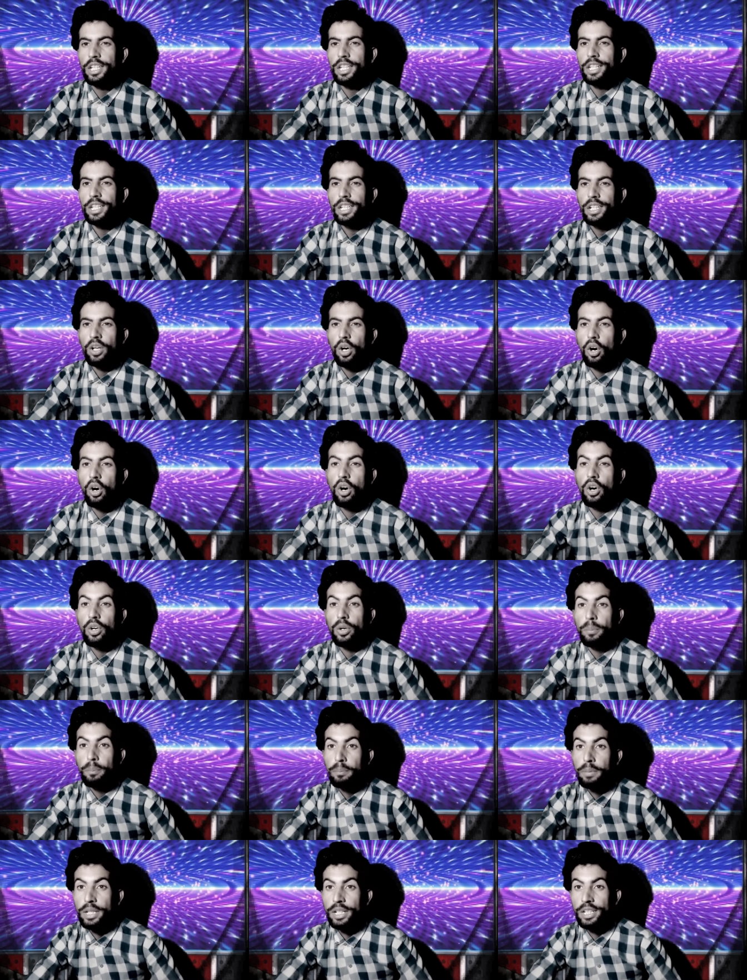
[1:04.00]
तेरी
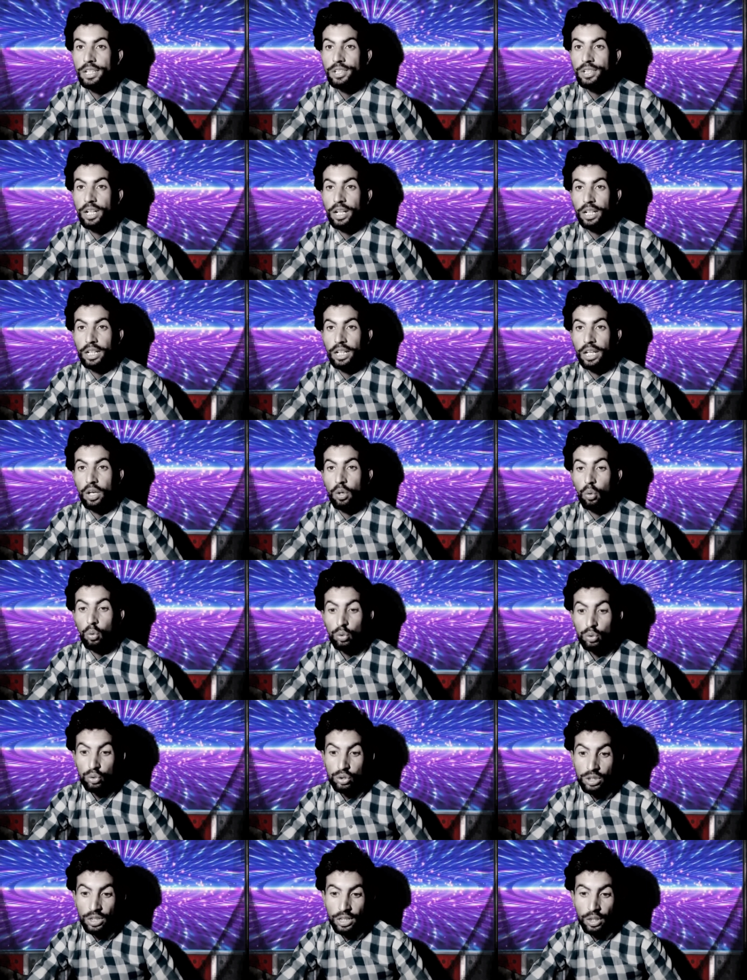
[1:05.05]
और मेरी जंग है
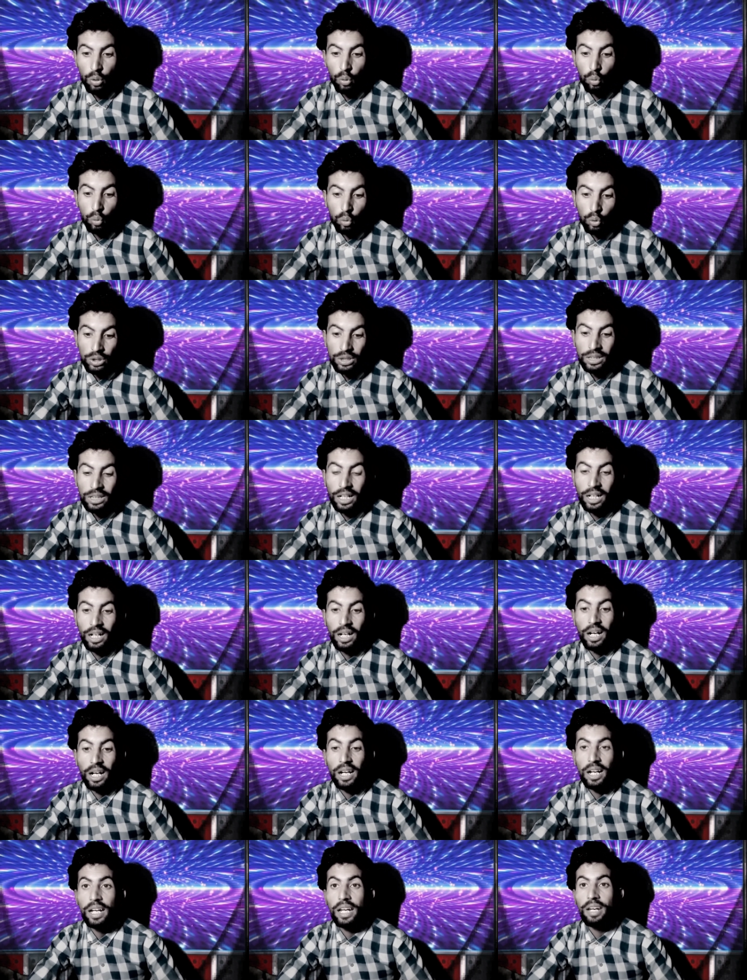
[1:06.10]
उसने खुद
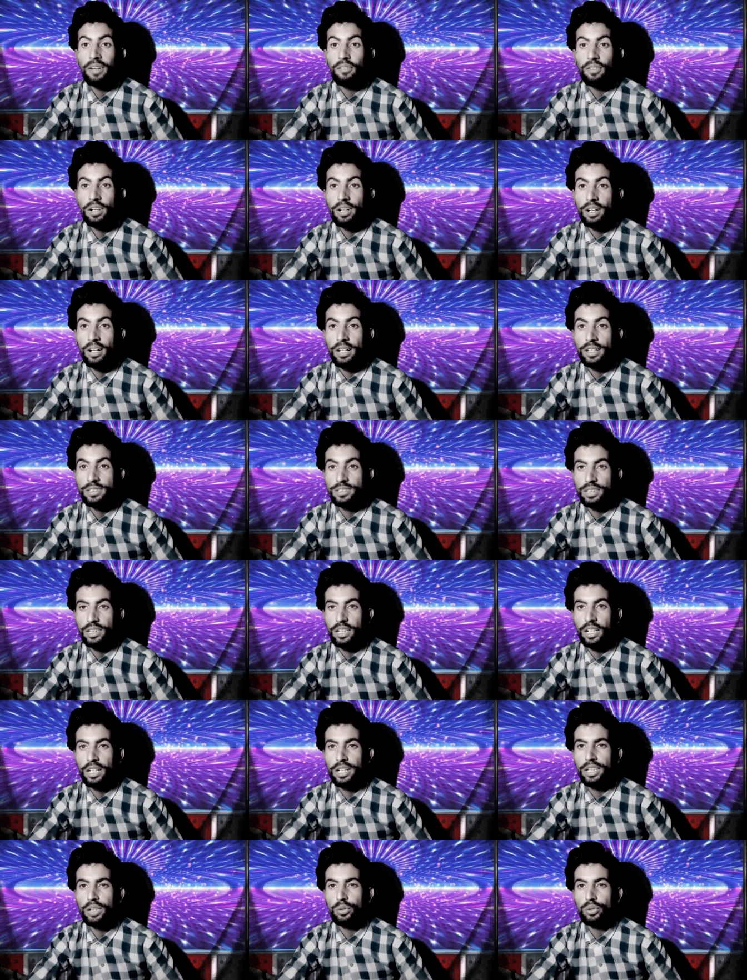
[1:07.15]
कहा है वकार
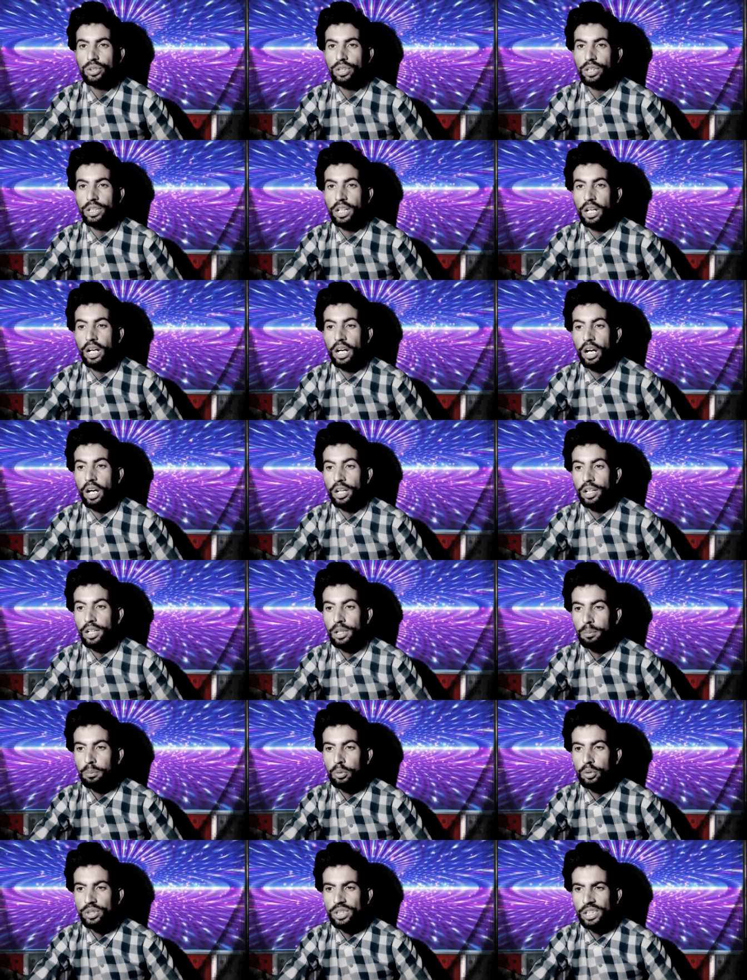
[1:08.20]
जका ने उसने कहा
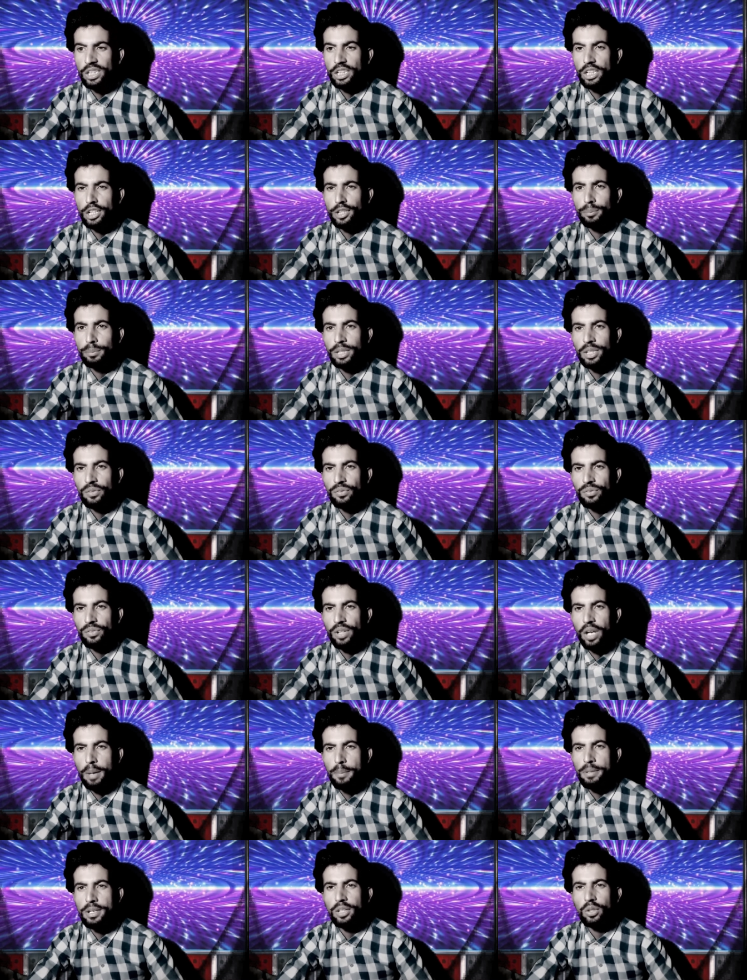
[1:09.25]
अगर मुझे या मेरी
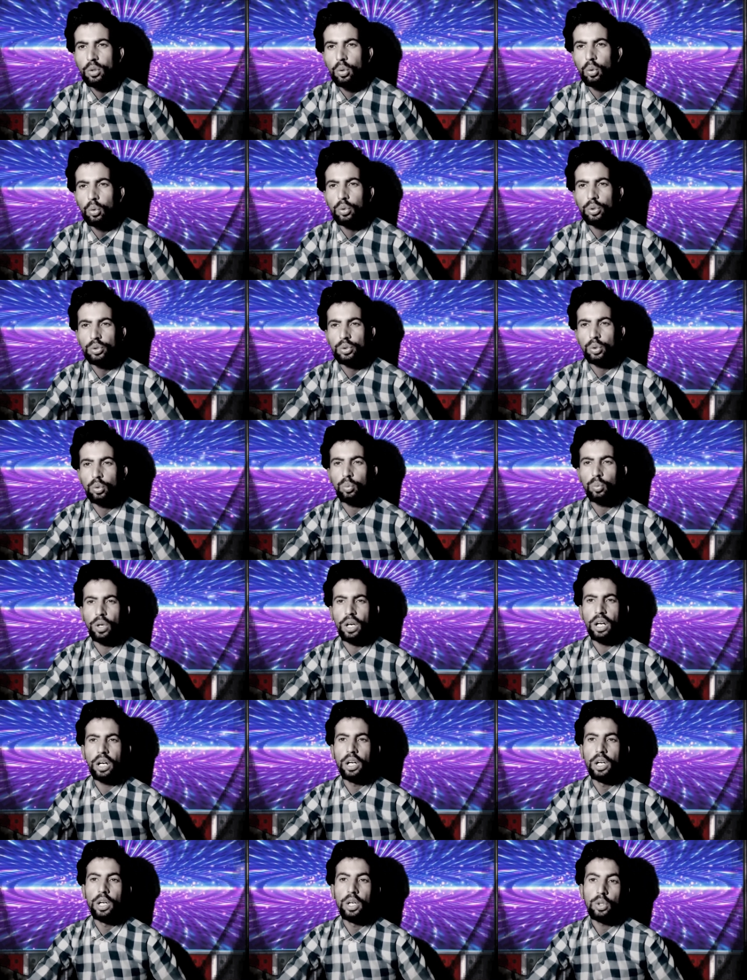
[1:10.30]
फैमिली को कुछ
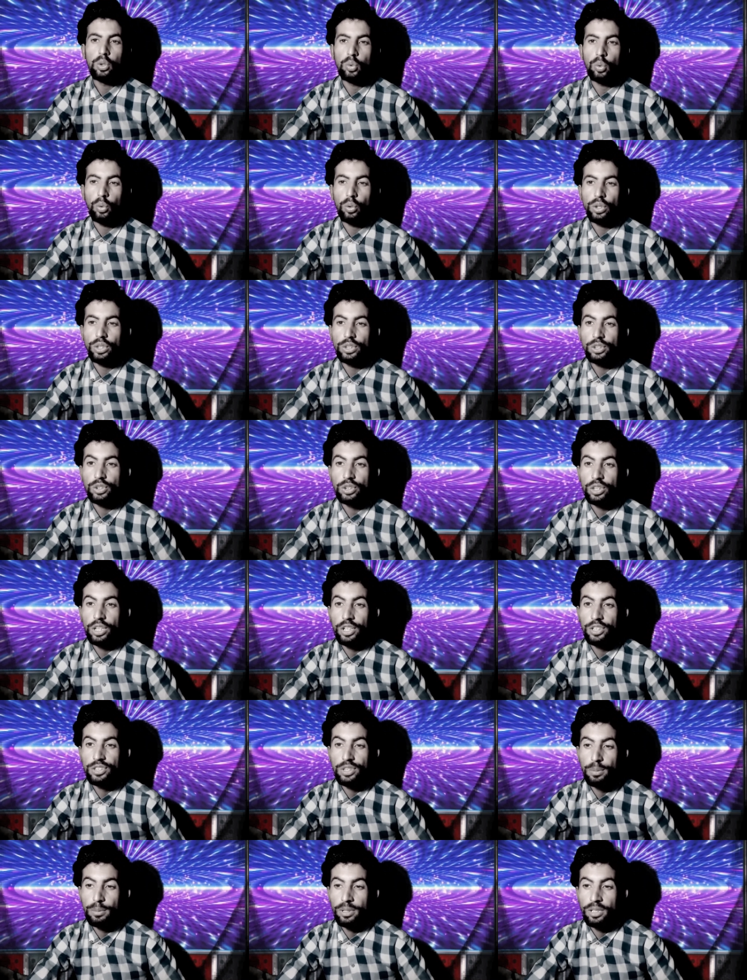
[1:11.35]
हुआ तो इसका
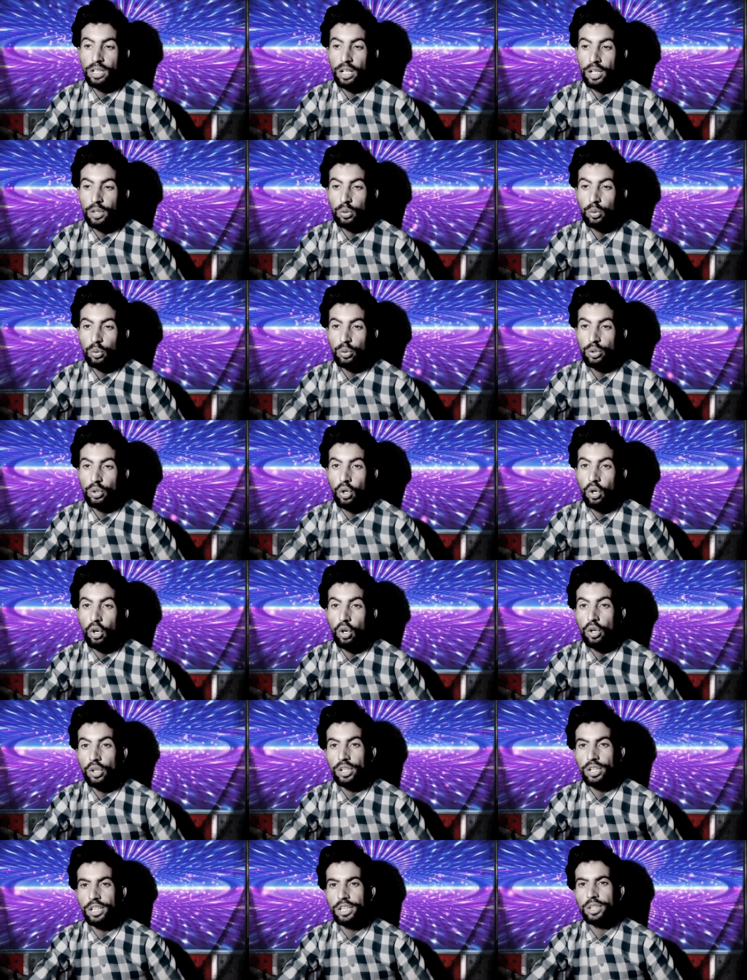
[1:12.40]
ज़िम्मेदार कोई
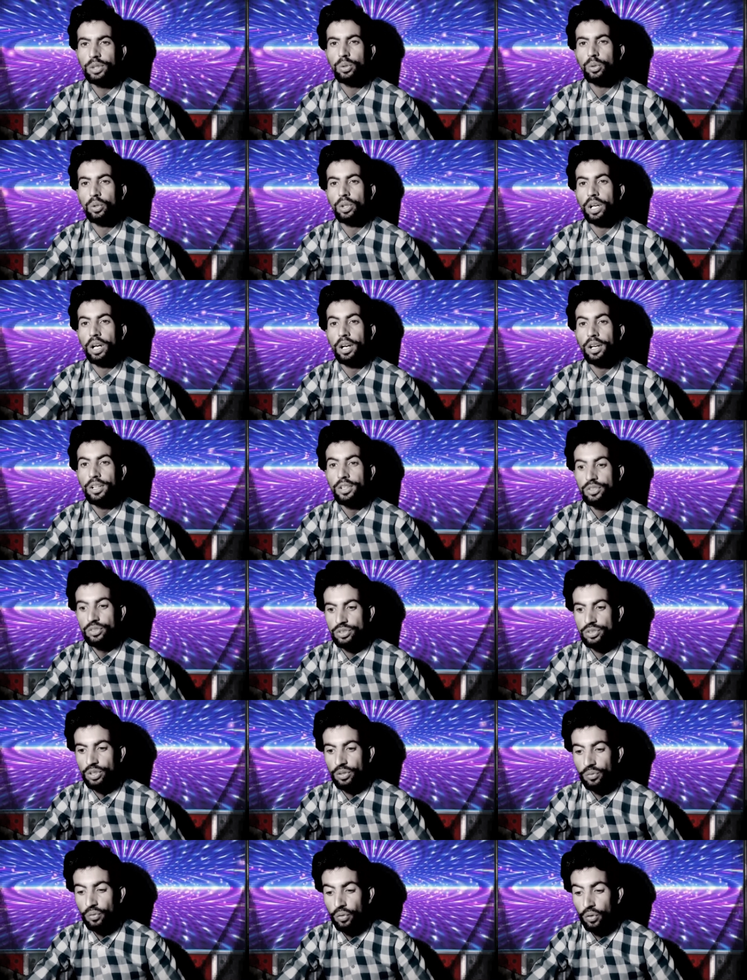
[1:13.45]
और नहीं होगा
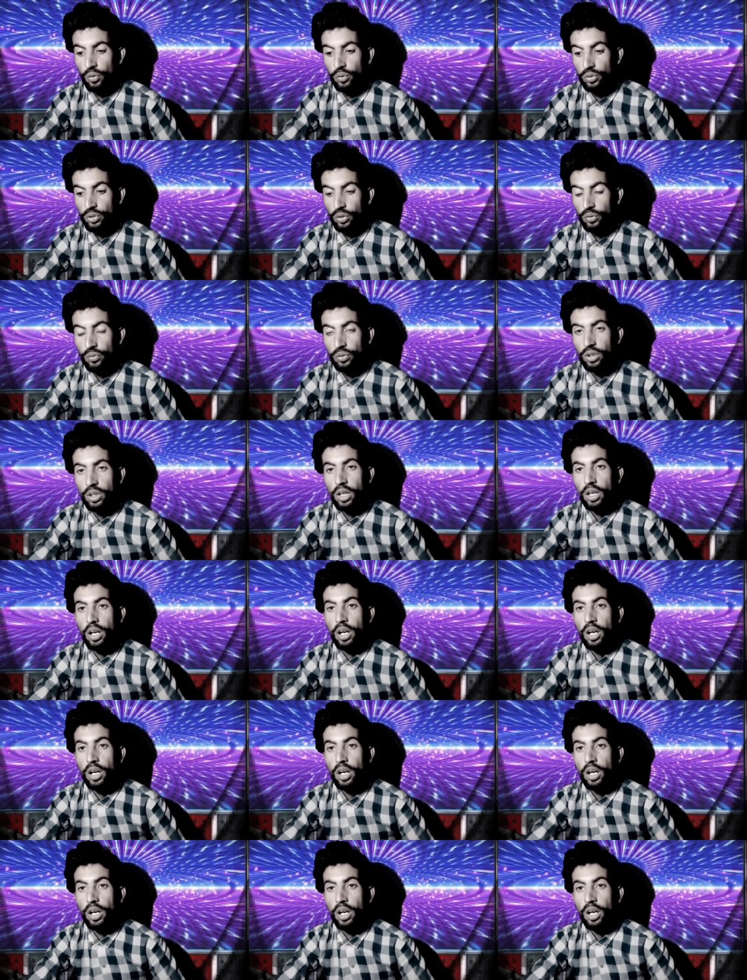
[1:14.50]
सिर्फ और सिर्फ